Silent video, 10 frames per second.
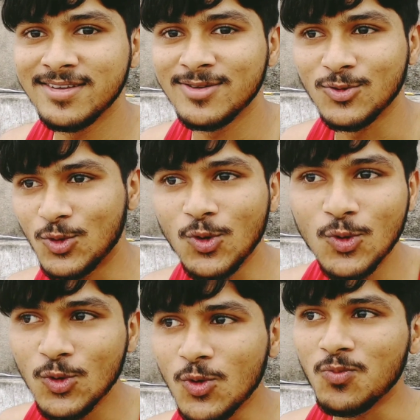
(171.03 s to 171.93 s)
दो
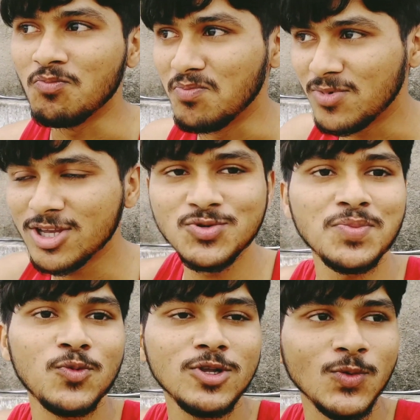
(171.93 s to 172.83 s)
ग्रुप बीच में
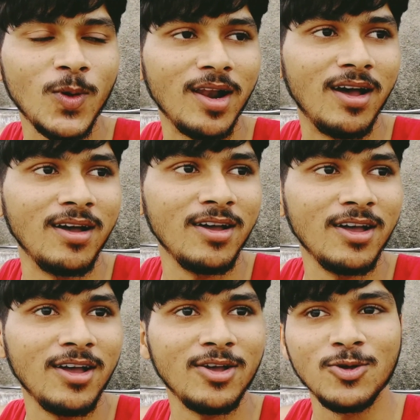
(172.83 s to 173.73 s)
पुलिस वाला
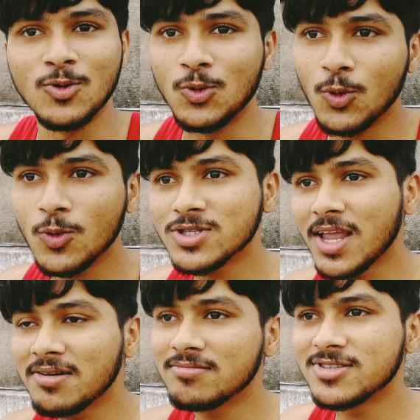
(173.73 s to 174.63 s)
दोनों
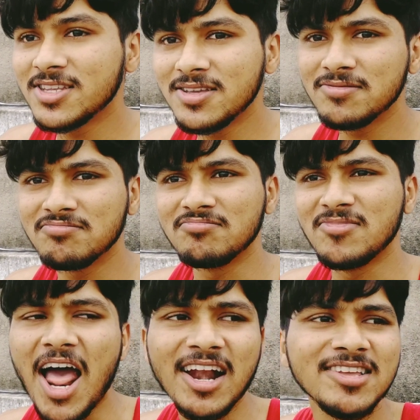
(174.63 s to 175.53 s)
साइड से
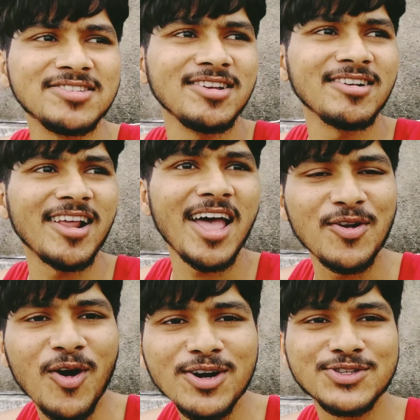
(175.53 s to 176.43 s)
लाठी चल रहा है
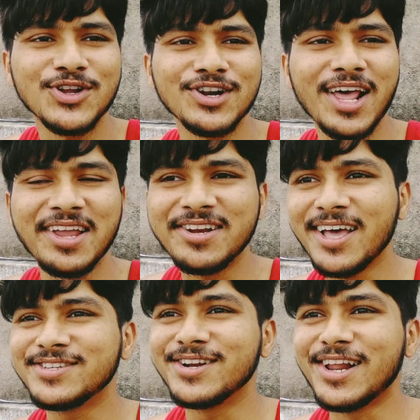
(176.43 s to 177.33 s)
रॉड चल रहा है ईंटा
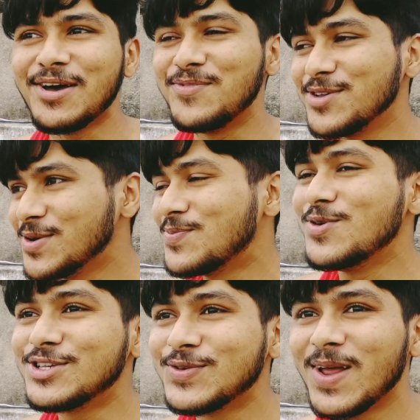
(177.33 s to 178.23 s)
चल रहा है बीच में
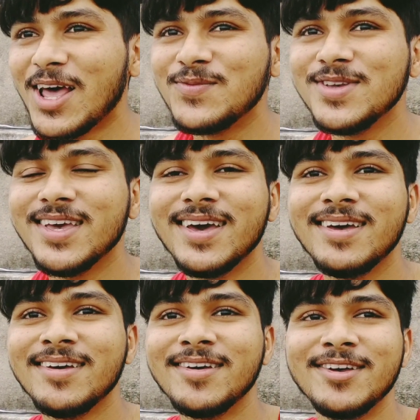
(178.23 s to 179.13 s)
पुलिस वाला भी है
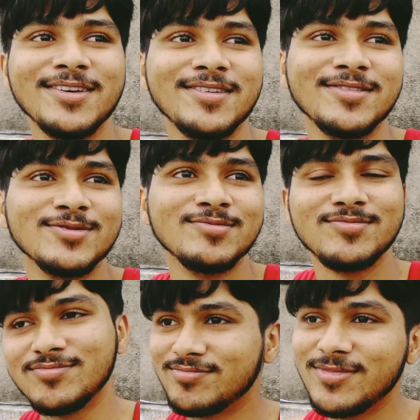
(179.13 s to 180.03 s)

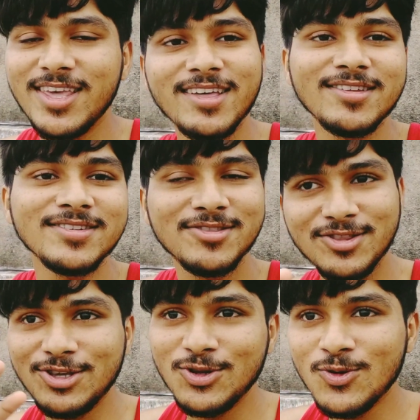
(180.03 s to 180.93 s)
एक तरह से
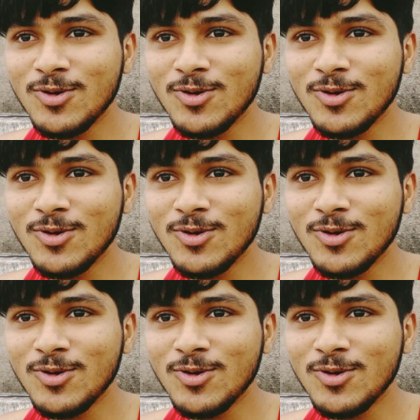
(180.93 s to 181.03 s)
तीनों